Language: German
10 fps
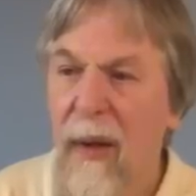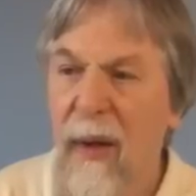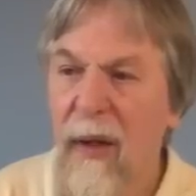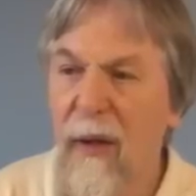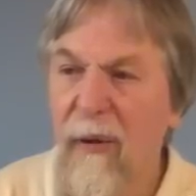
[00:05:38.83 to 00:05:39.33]

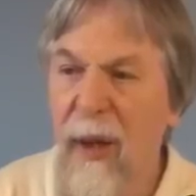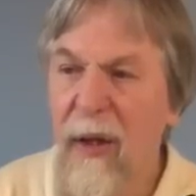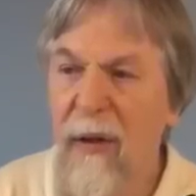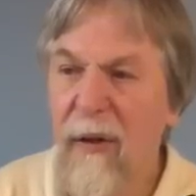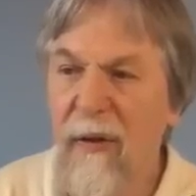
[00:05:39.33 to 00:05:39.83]
Ein
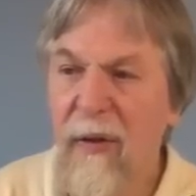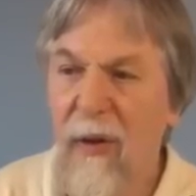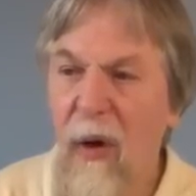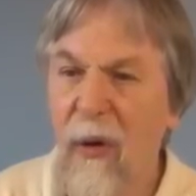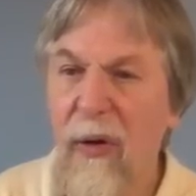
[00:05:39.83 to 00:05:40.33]
zweites,
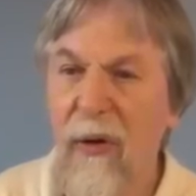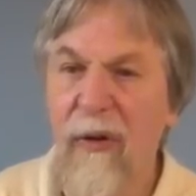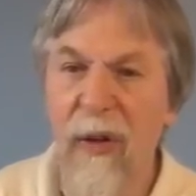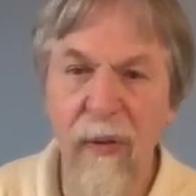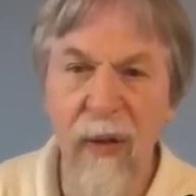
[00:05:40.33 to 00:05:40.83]
auch noch
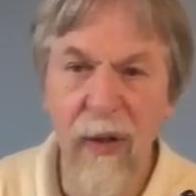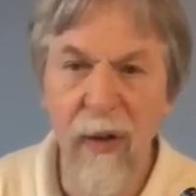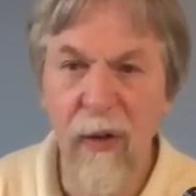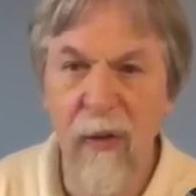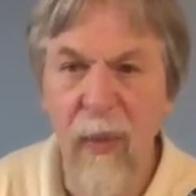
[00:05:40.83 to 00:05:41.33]
sehr
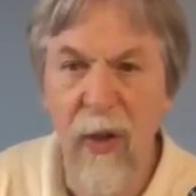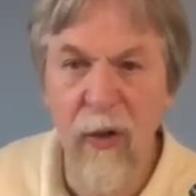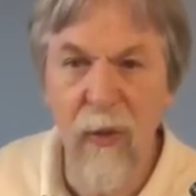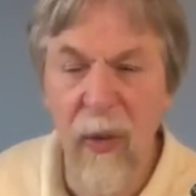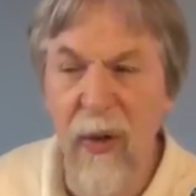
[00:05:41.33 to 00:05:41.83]
wichtiges
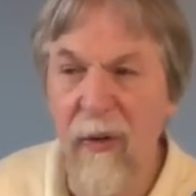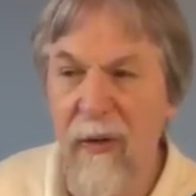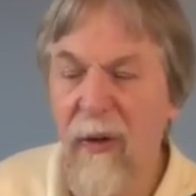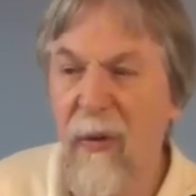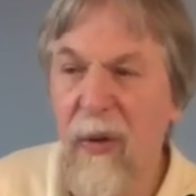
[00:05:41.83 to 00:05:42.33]
Beispiel
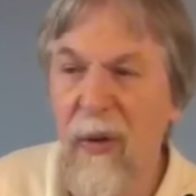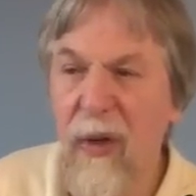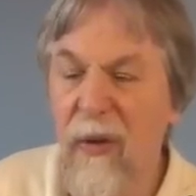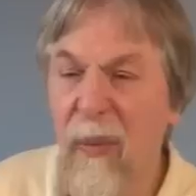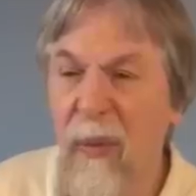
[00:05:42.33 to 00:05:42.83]
ist der
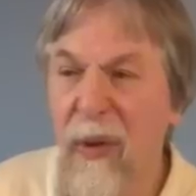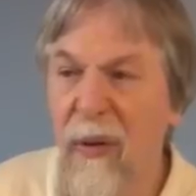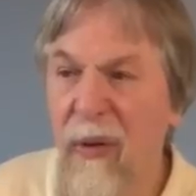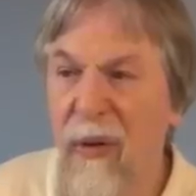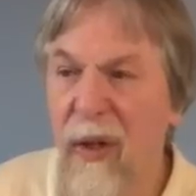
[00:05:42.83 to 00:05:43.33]
sogenannte
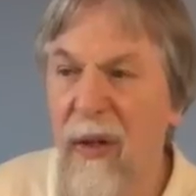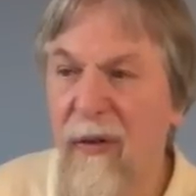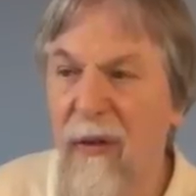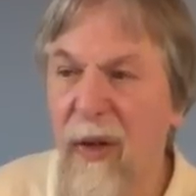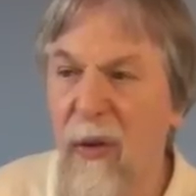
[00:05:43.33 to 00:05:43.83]

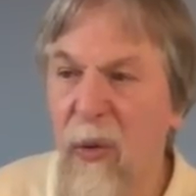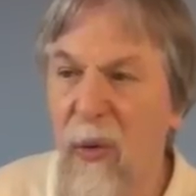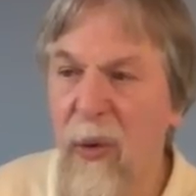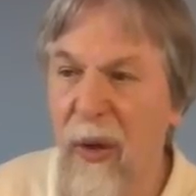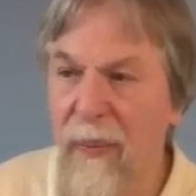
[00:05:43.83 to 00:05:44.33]

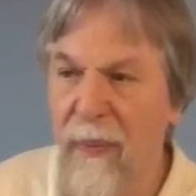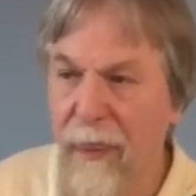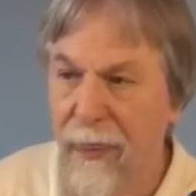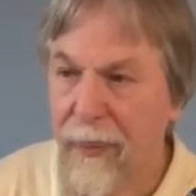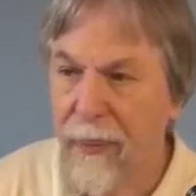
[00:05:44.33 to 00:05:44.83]
Prioritätsencoder.
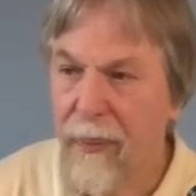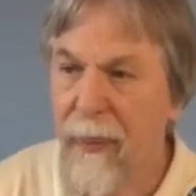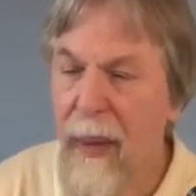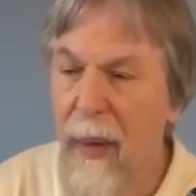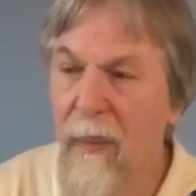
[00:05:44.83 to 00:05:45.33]

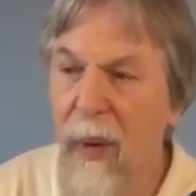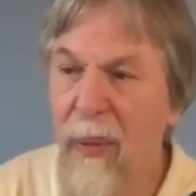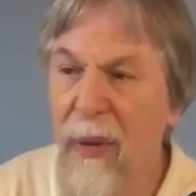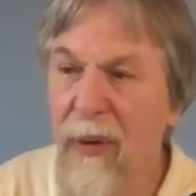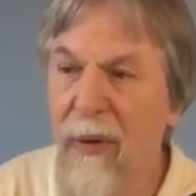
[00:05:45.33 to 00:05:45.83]
Beim
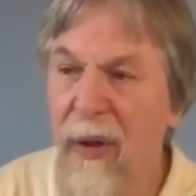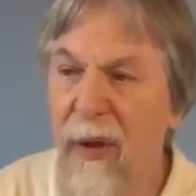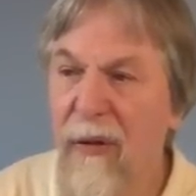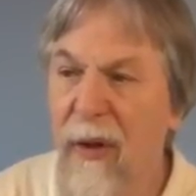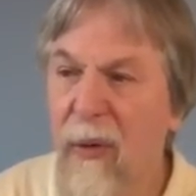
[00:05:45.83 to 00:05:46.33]

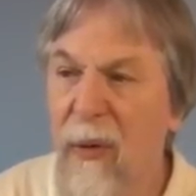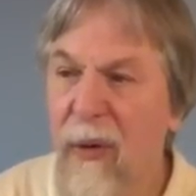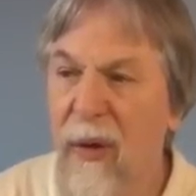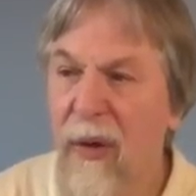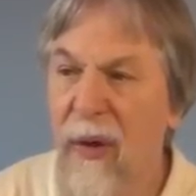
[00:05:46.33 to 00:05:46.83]

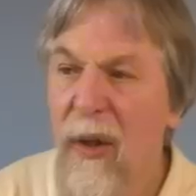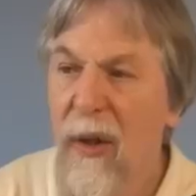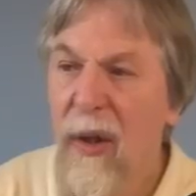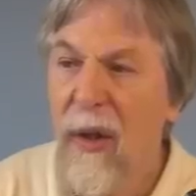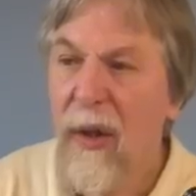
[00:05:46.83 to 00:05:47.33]
Prioritätsencoder
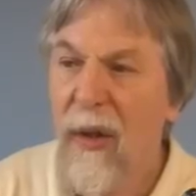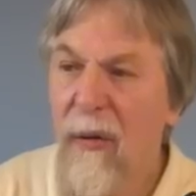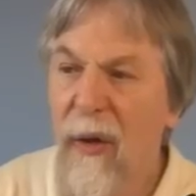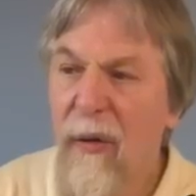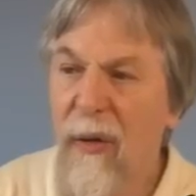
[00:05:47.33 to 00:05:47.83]
äh,
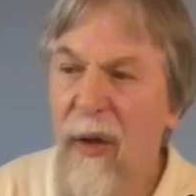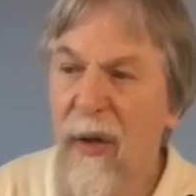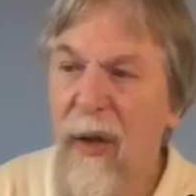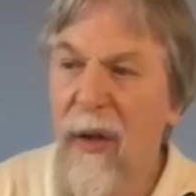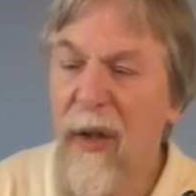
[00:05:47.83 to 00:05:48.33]
werden wir
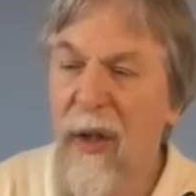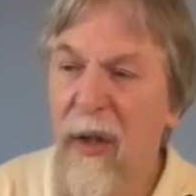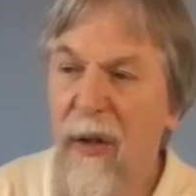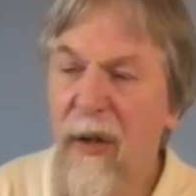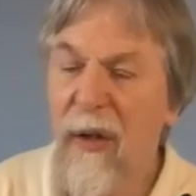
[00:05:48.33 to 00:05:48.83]
in der
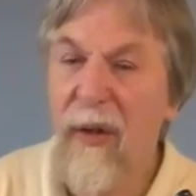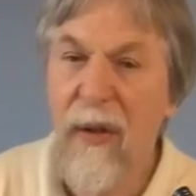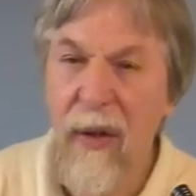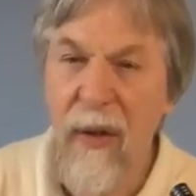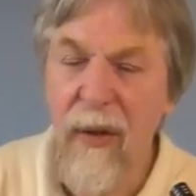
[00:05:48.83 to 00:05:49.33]
Regel
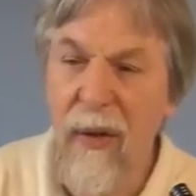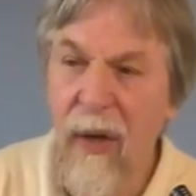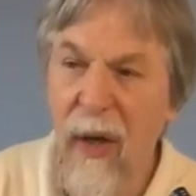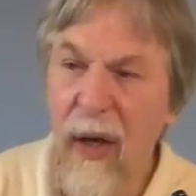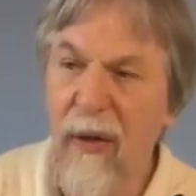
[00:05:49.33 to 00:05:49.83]
äh,
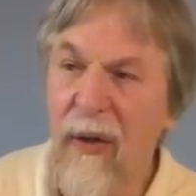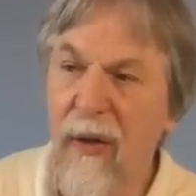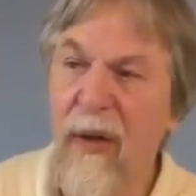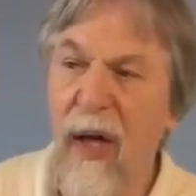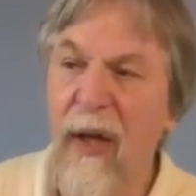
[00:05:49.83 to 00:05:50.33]

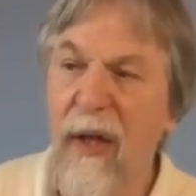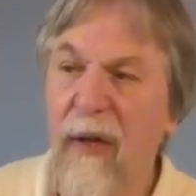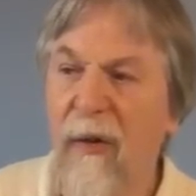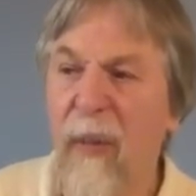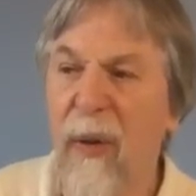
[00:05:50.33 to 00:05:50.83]
einen
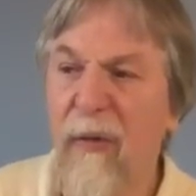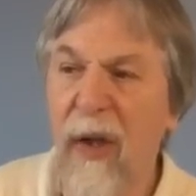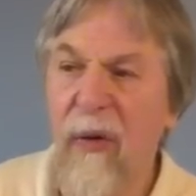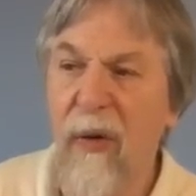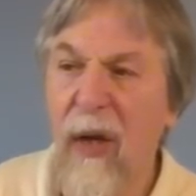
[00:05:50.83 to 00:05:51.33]

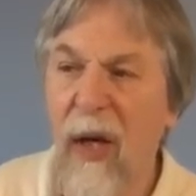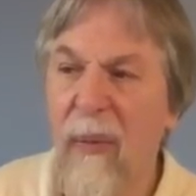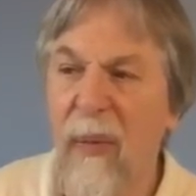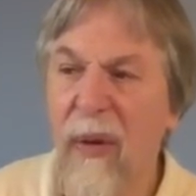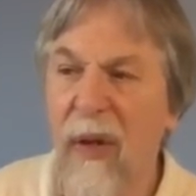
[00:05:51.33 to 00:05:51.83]
Eingangsbitvektor
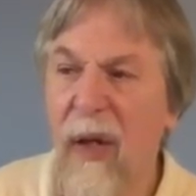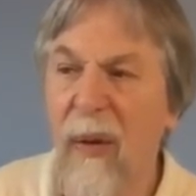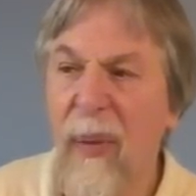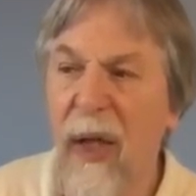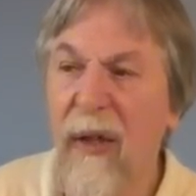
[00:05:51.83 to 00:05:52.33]
haben, der
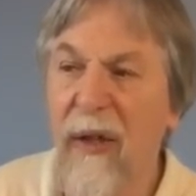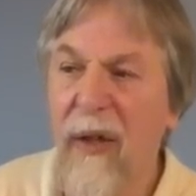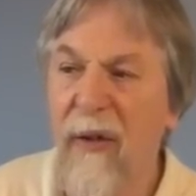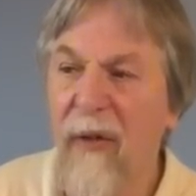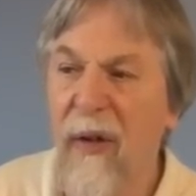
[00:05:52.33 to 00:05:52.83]
breiter
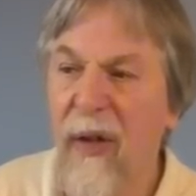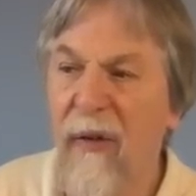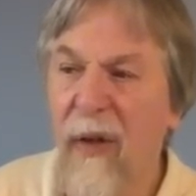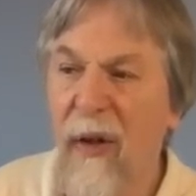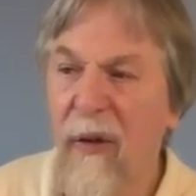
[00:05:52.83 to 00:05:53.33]
ist
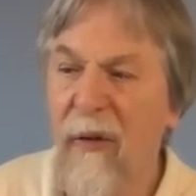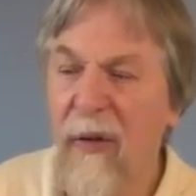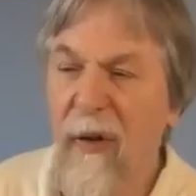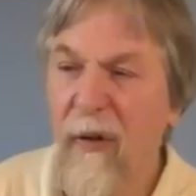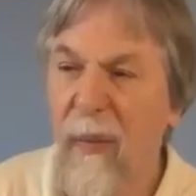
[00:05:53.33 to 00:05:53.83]
als der
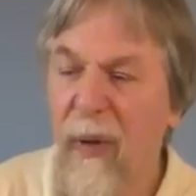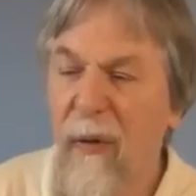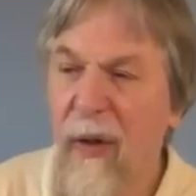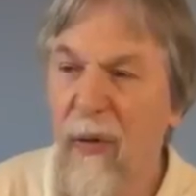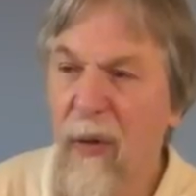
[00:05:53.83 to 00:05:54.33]

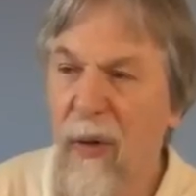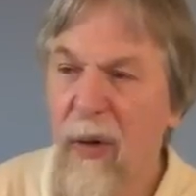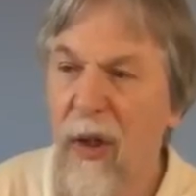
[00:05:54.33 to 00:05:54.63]
Ausgangsbitvektor.